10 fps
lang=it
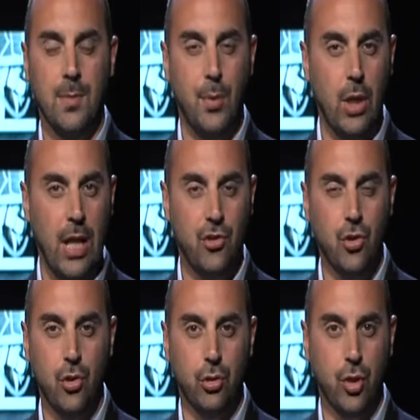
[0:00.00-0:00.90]

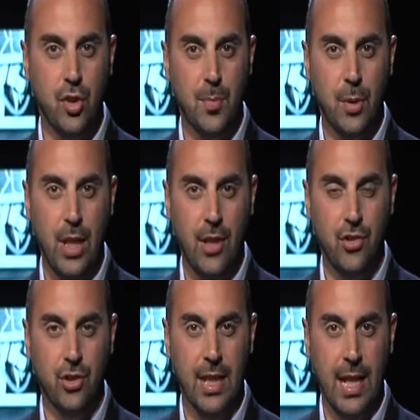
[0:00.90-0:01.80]
Spionaggio,
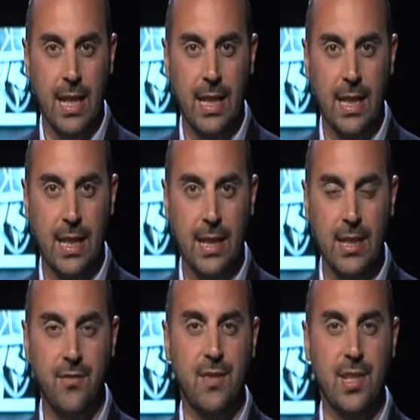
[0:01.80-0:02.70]
controspionaggio, tecniche
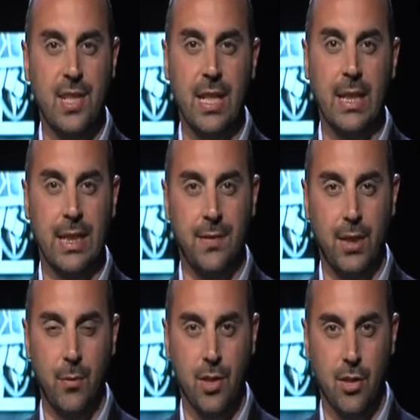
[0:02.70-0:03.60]
investigative,
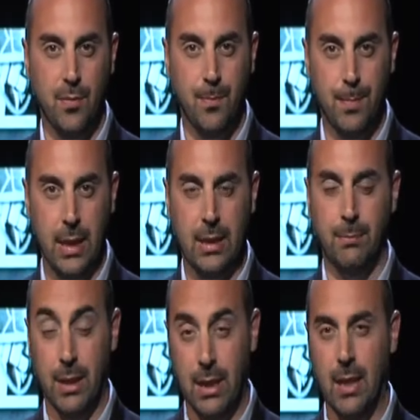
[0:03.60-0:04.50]
di questo
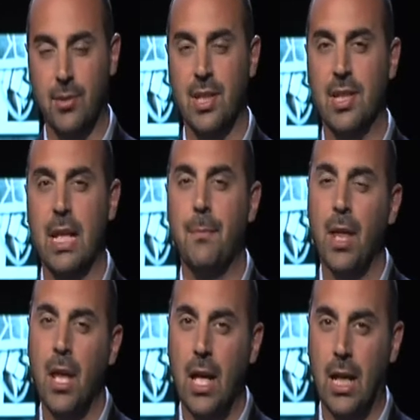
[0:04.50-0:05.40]
parliamo stasera
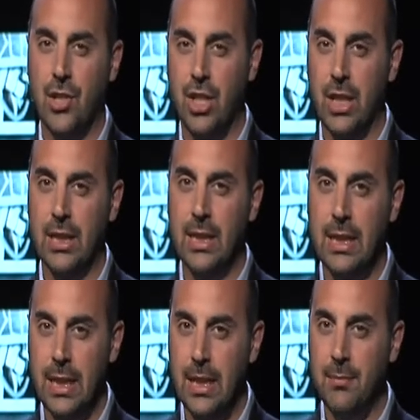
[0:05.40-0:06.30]
alla scena
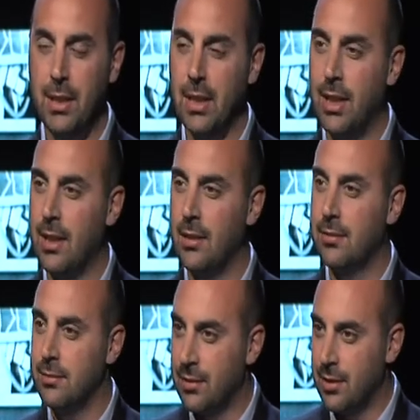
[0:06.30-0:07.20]
del crimine.
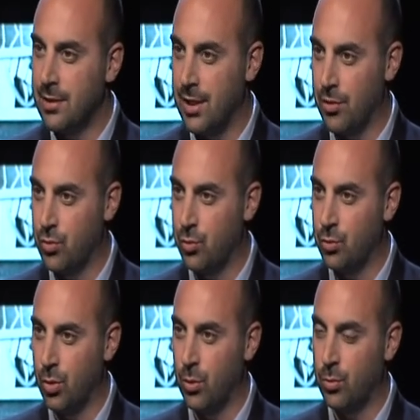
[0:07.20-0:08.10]
Si è
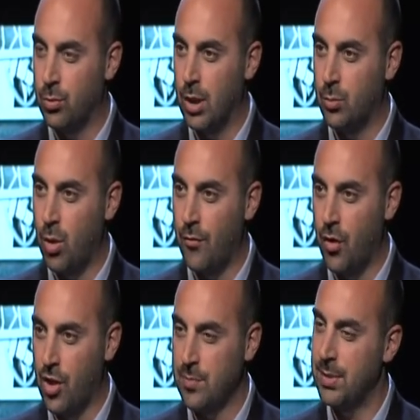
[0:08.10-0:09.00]
aggiunto un
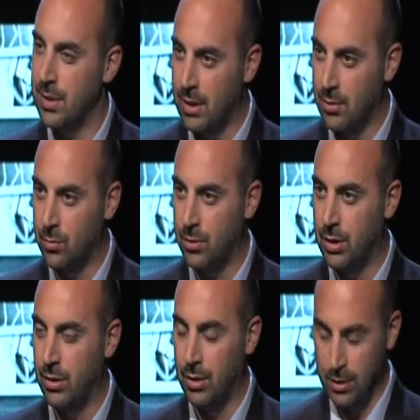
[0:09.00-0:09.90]
nuovo ospite a cui
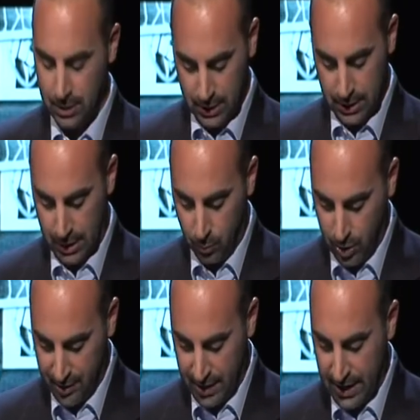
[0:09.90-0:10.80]
do la
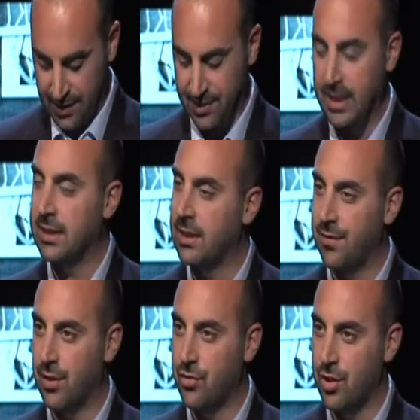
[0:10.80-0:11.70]
buona serata, si tratta di
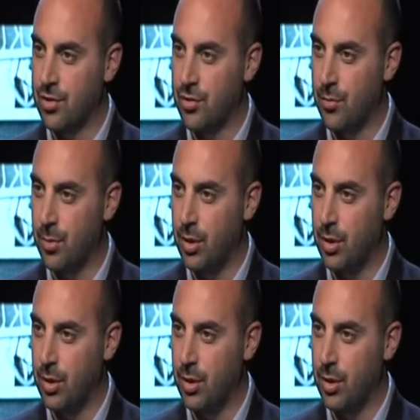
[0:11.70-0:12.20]
Francesco